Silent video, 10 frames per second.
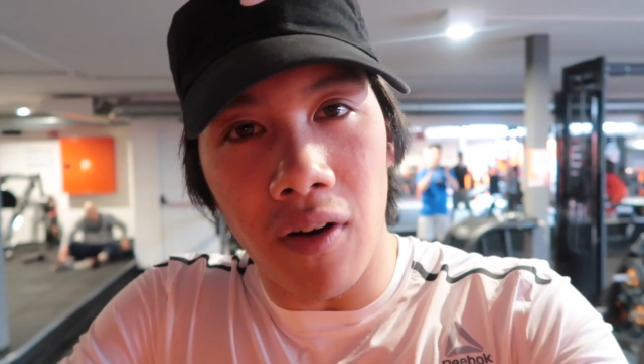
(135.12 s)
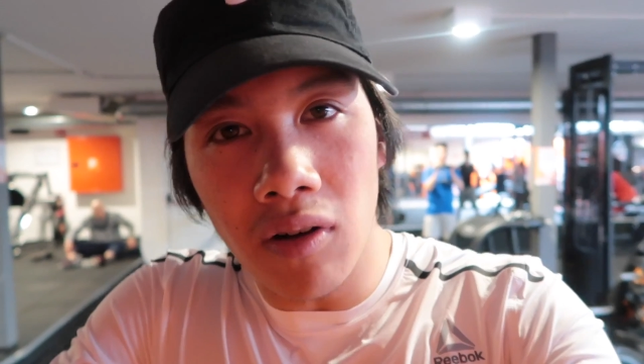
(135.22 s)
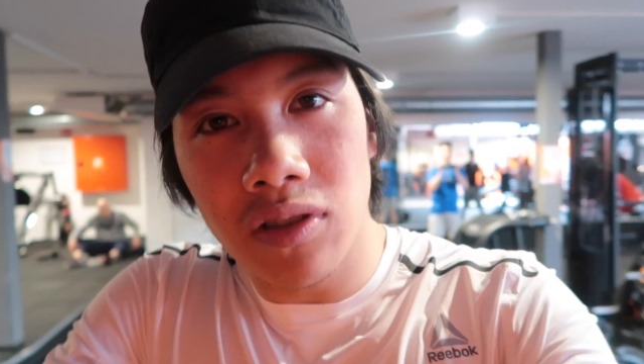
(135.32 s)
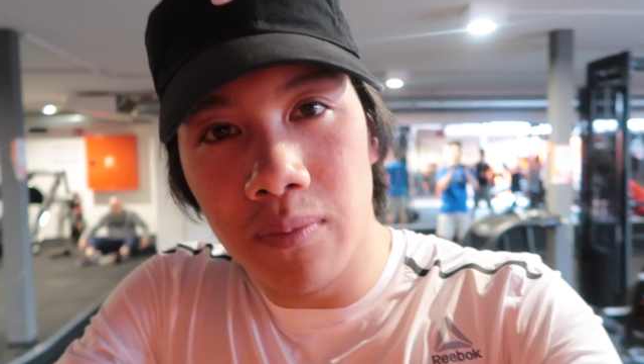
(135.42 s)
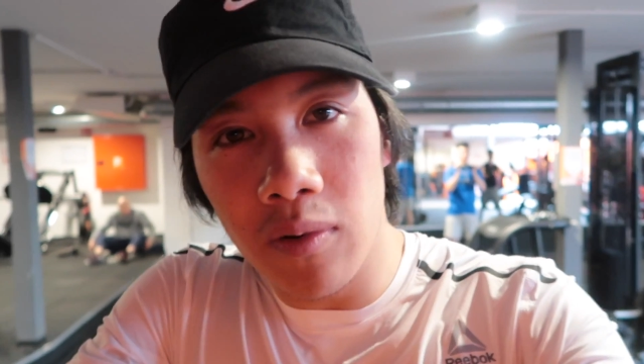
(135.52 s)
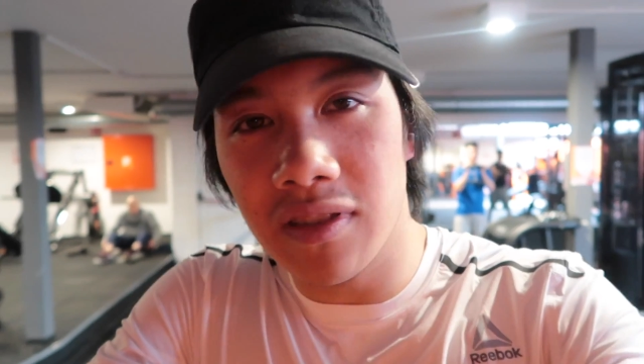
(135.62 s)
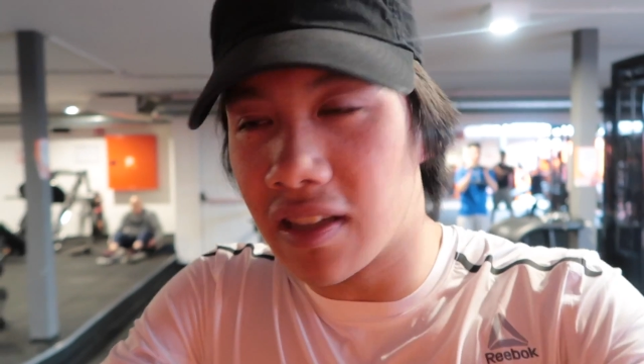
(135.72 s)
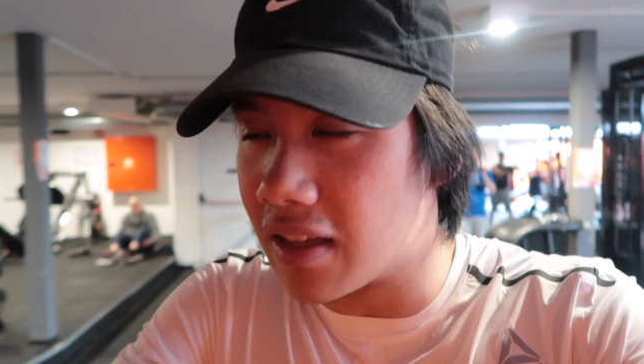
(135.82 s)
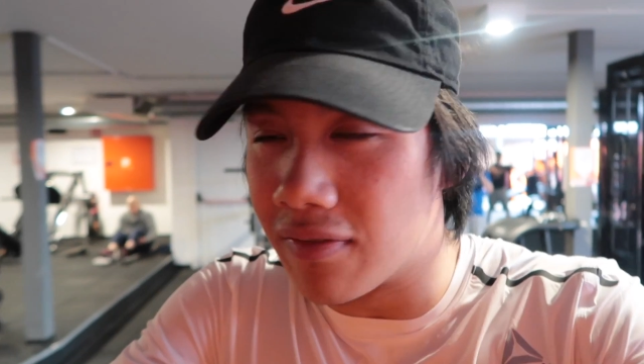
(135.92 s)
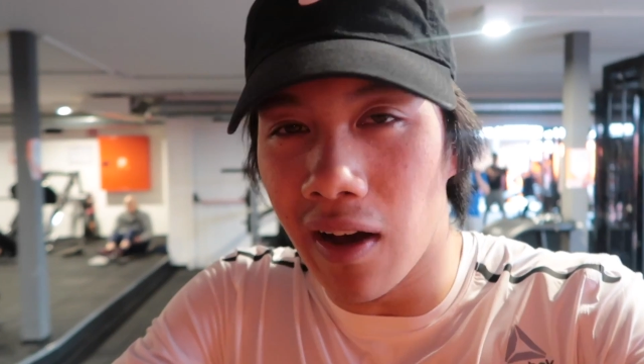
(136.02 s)
Franchement,
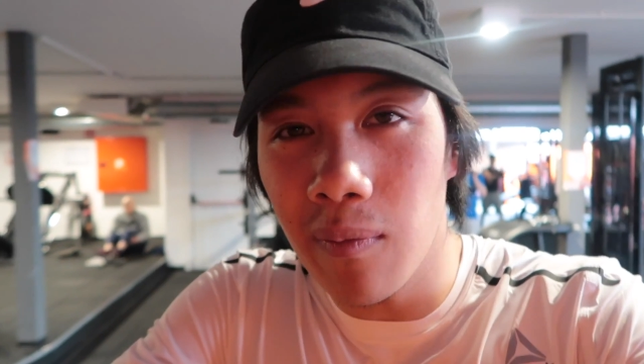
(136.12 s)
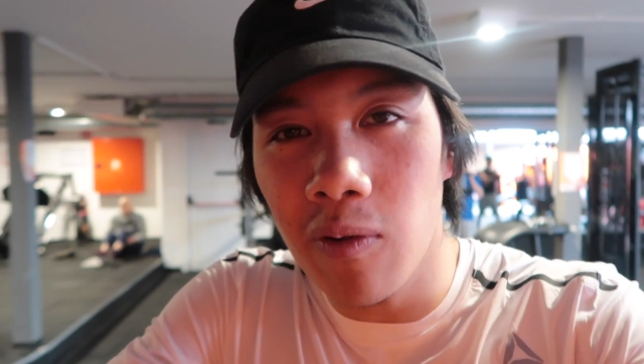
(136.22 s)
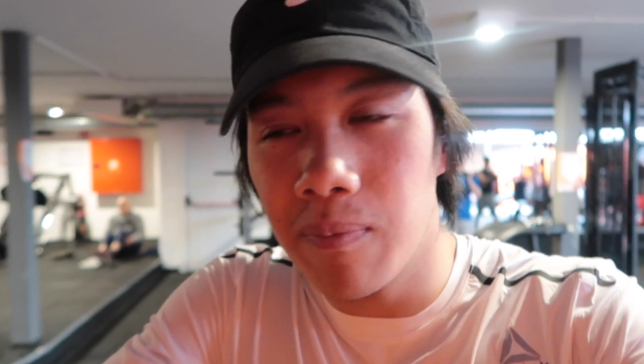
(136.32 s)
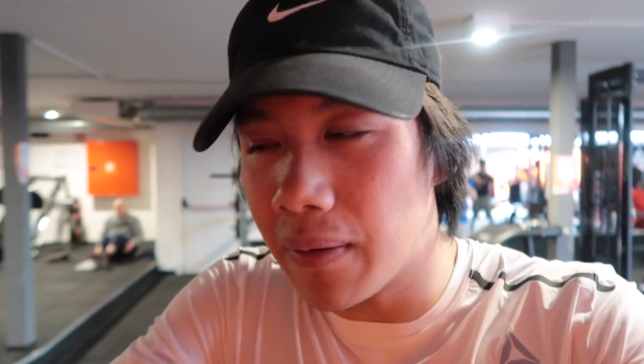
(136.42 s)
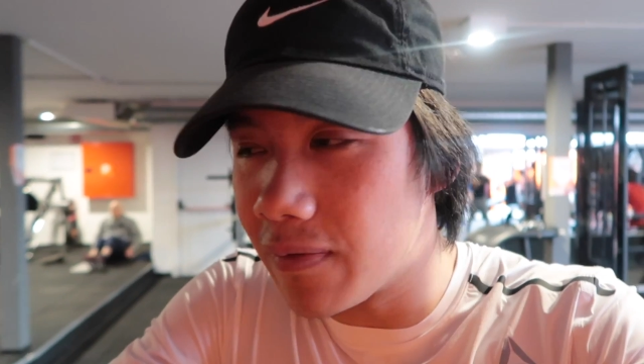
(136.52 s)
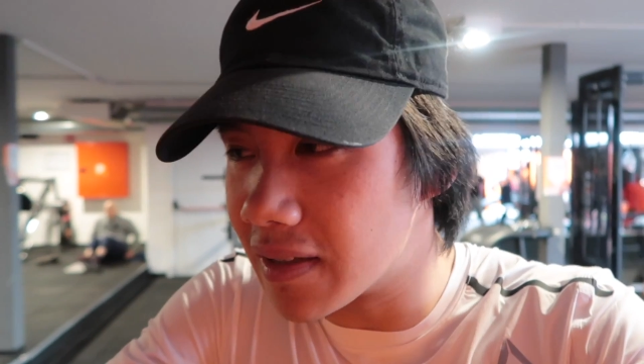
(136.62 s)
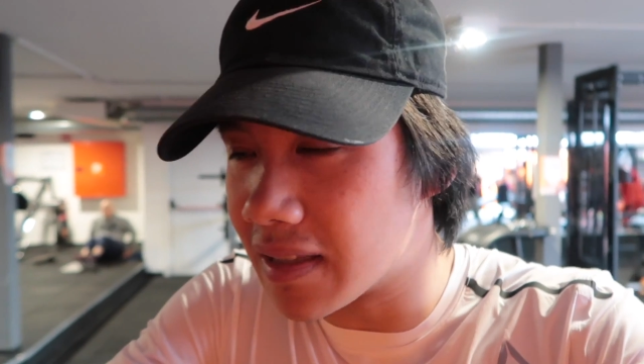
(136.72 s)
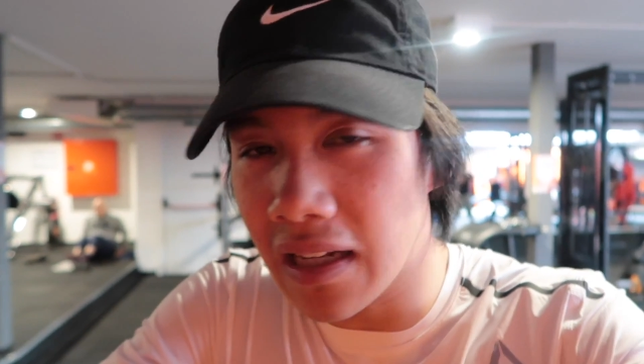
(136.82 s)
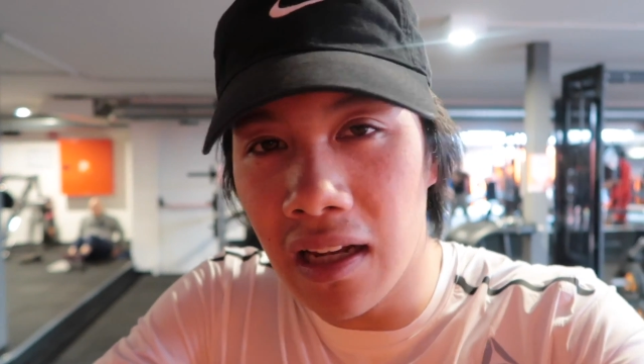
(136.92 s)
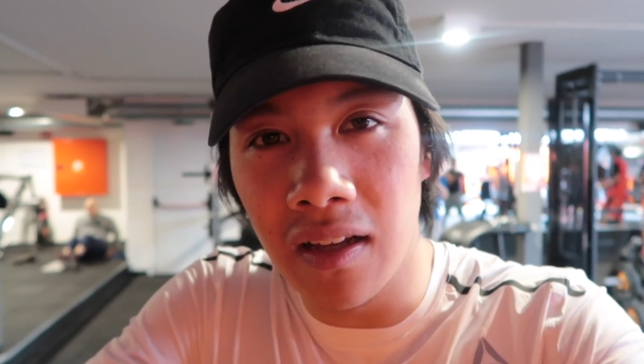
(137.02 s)
c'était vraiment pas
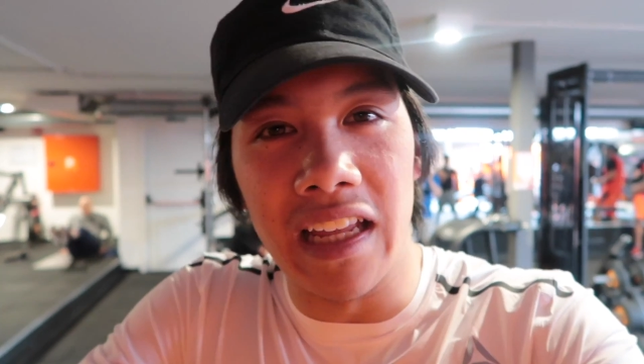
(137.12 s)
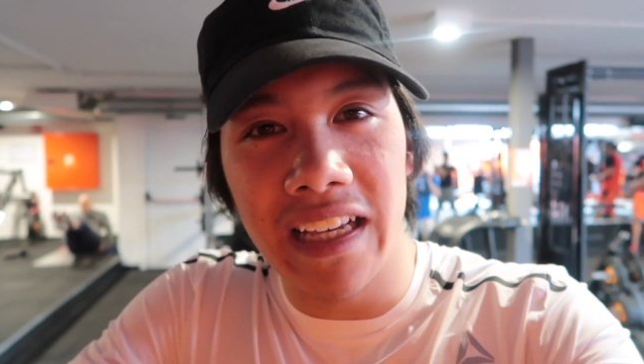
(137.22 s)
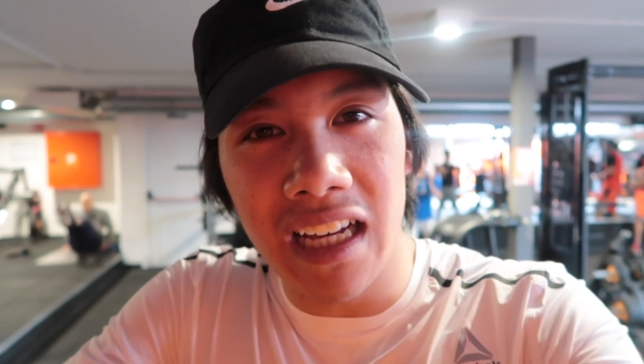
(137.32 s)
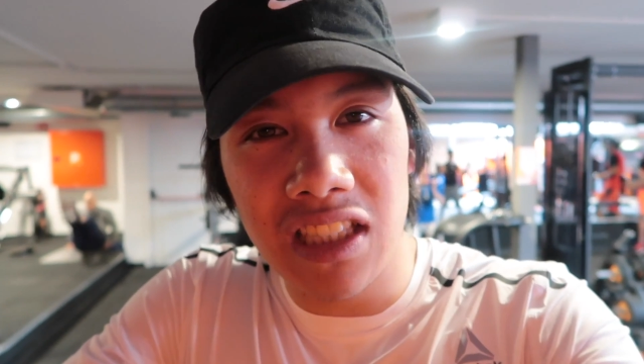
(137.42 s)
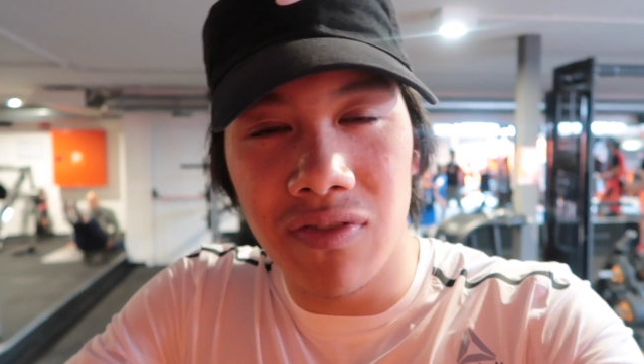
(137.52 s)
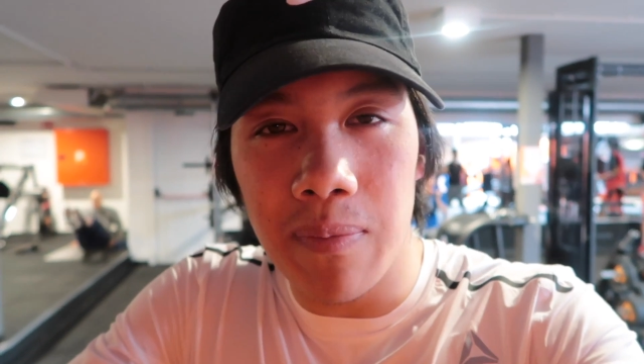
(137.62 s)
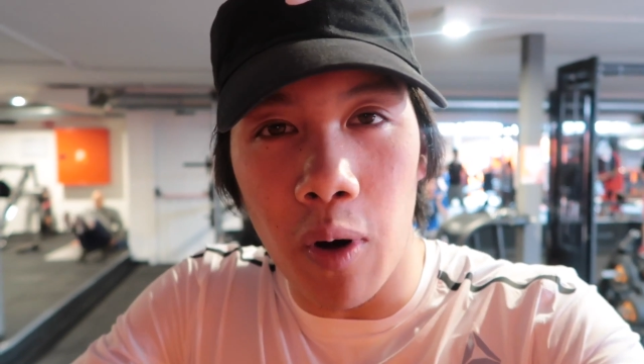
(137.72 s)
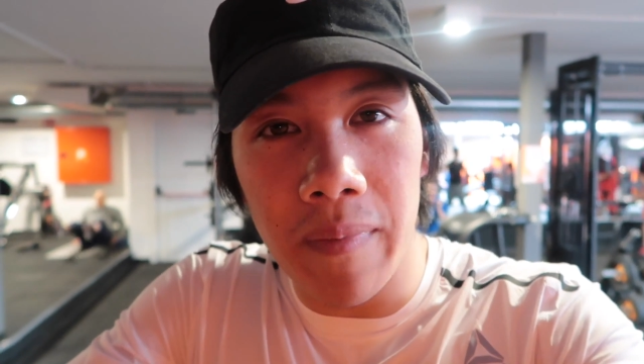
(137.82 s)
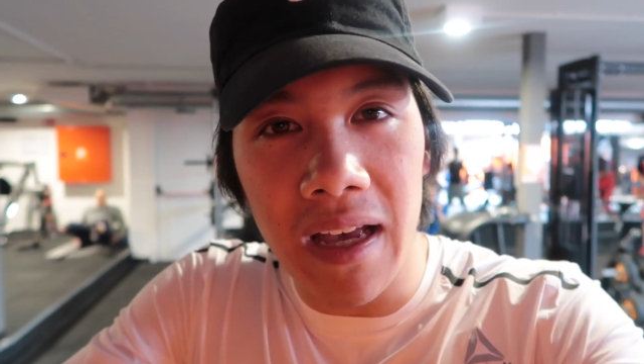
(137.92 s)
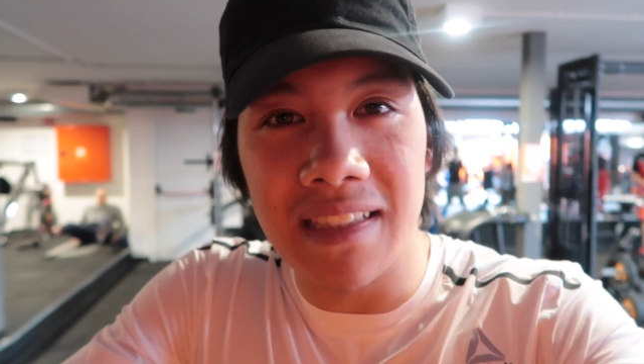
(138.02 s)
facile. Les 15-20
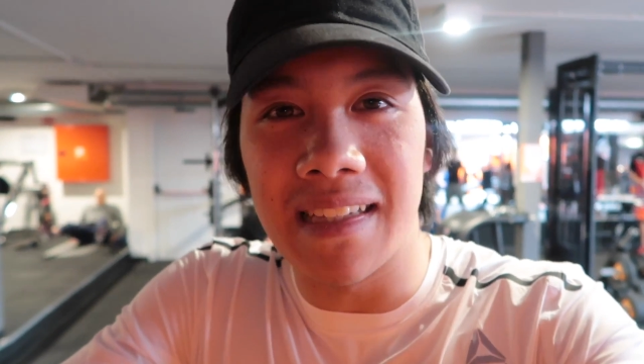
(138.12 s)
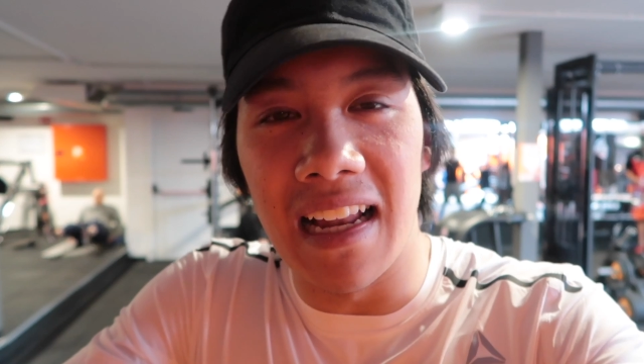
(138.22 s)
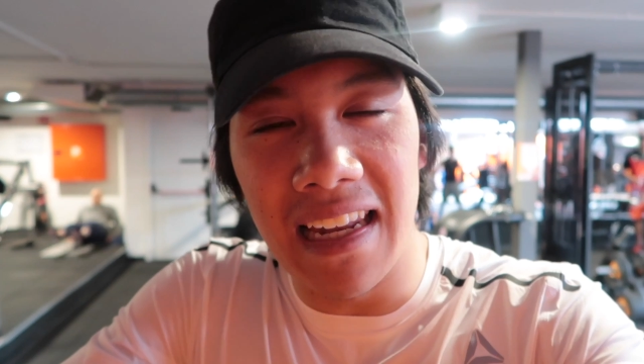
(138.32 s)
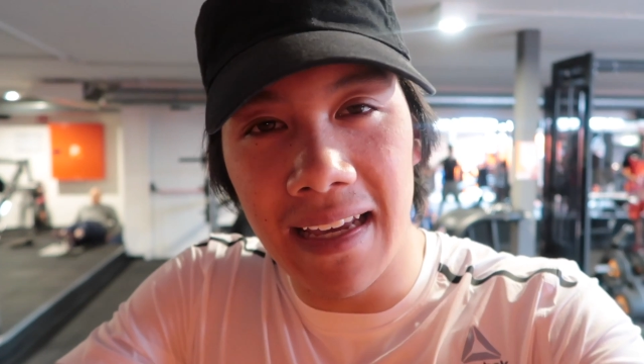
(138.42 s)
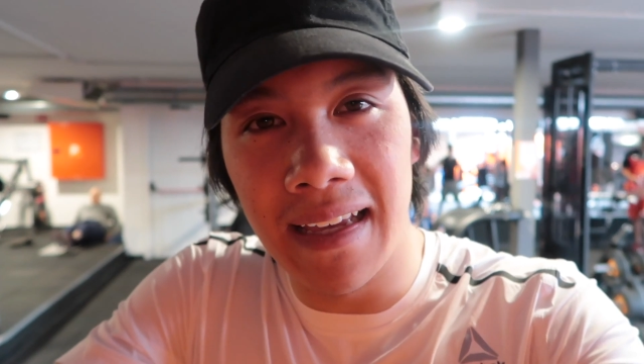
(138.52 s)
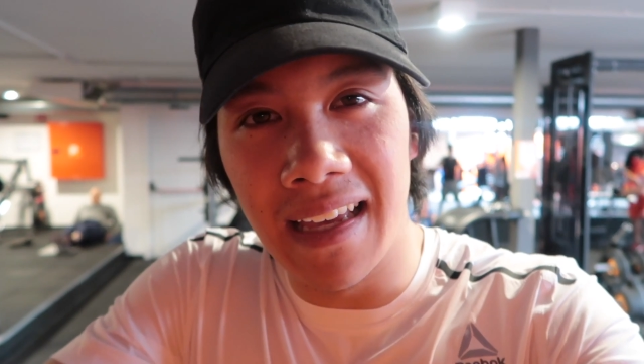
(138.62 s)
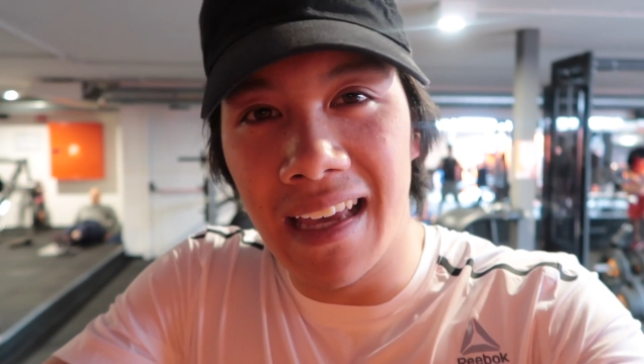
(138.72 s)
premières, ça allait.